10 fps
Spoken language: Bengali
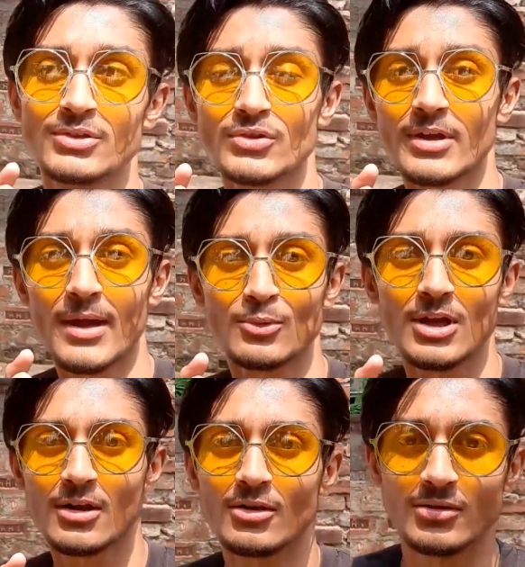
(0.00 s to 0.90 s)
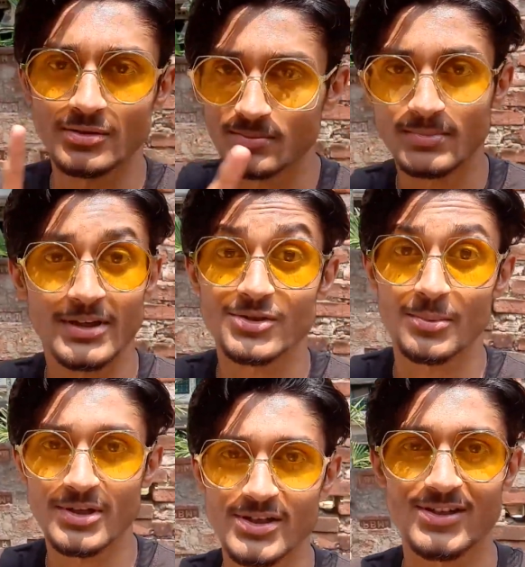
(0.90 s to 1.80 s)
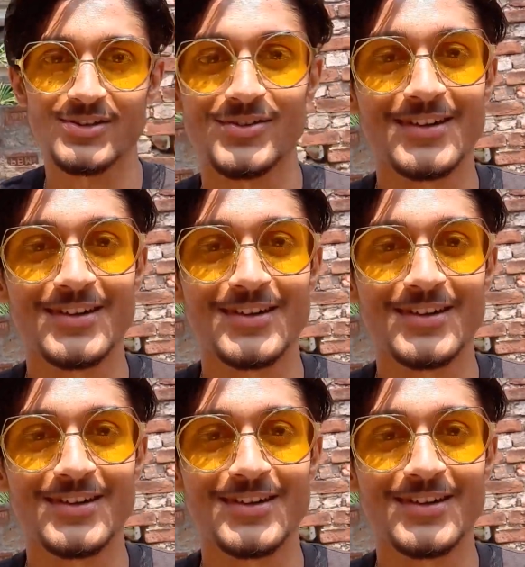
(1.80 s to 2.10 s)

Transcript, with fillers: ইন্ট্রোটা কেমন লাগলো প্লিজ কমেন্টে জানিয়ে দিও